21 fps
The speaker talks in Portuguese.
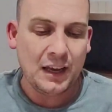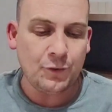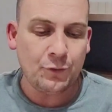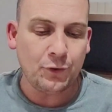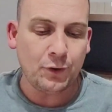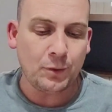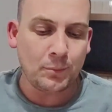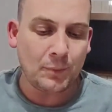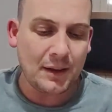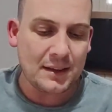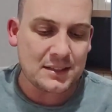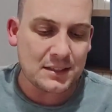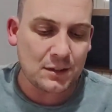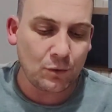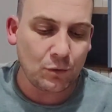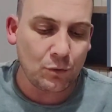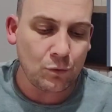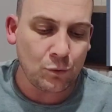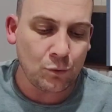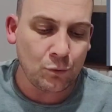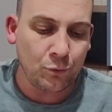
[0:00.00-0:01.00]

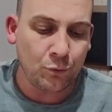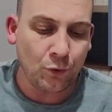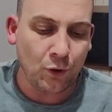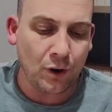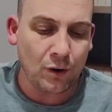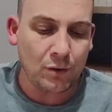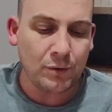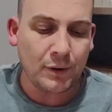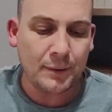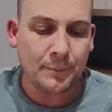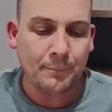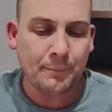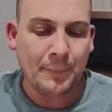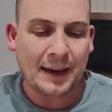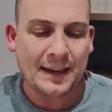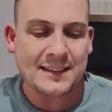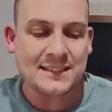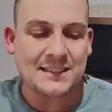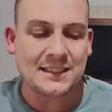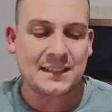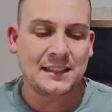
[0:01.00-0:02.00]
reformulação com foco em
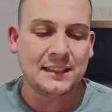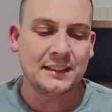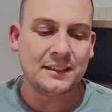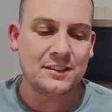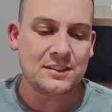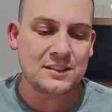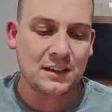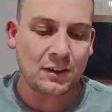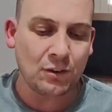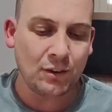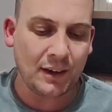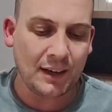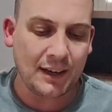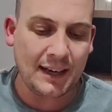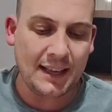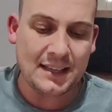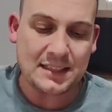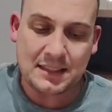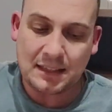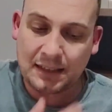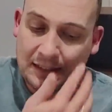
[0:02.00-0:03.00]
mais ganhos. Agora,
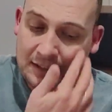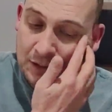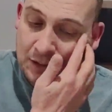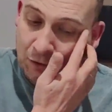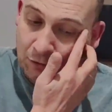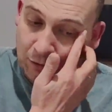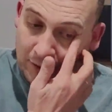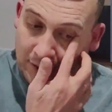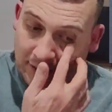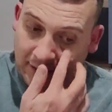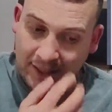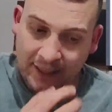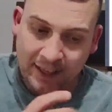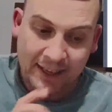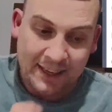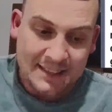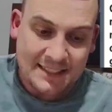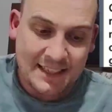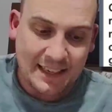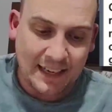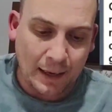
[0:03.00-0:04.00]
nesta categoria,
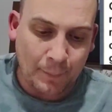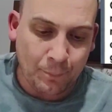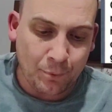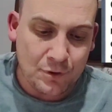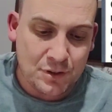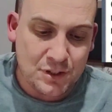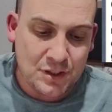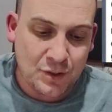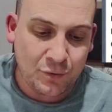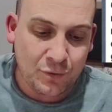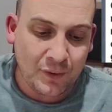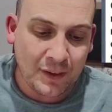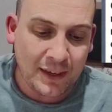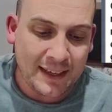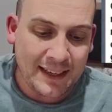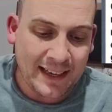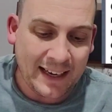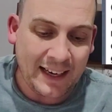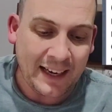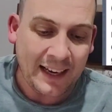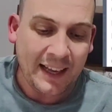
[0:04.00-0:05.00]
será possível
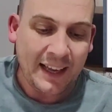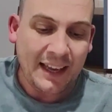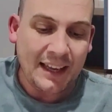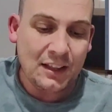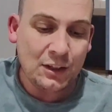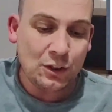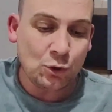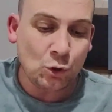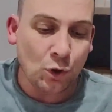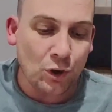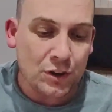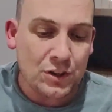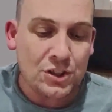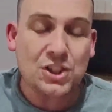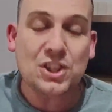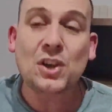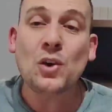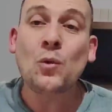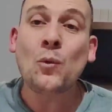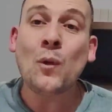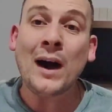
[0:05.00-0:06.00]
ganhar em torno
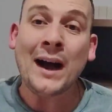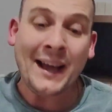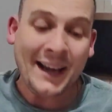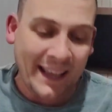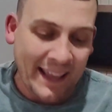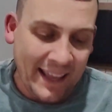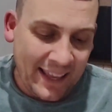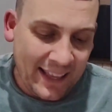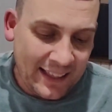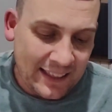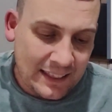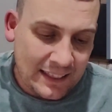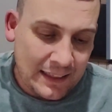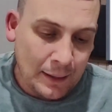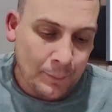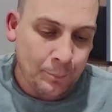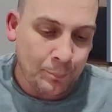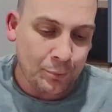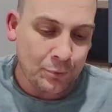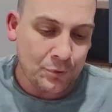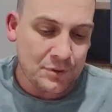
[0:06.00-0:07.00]
de
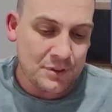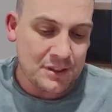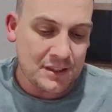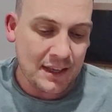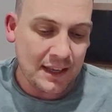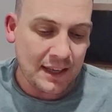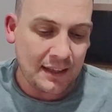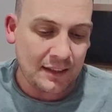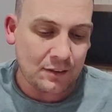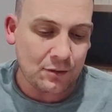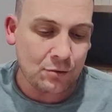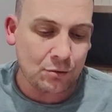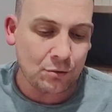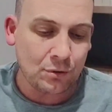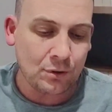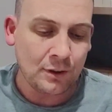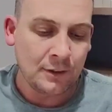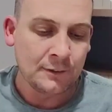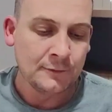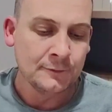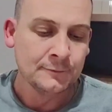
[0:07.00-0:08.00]

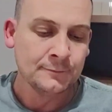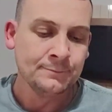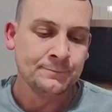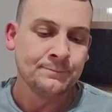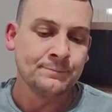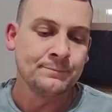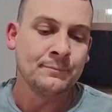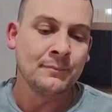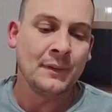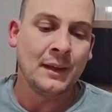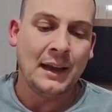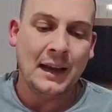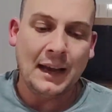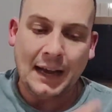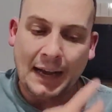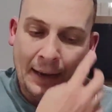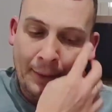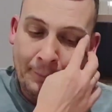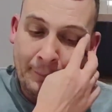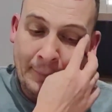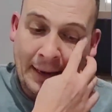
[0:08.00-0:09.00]
40%
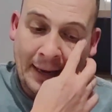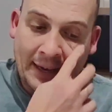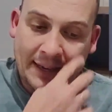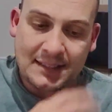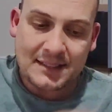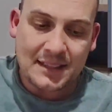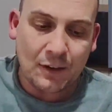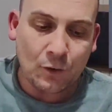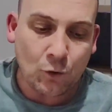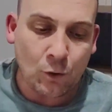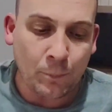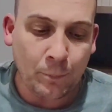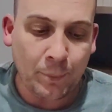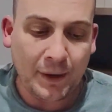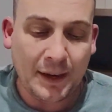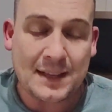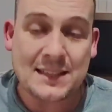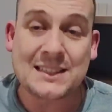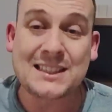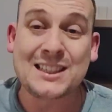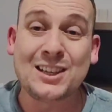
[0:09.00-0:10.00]
a mais em
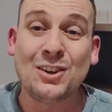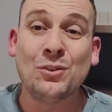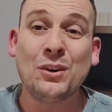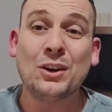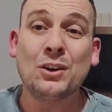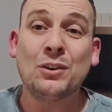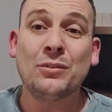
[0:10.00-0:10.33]
comparação a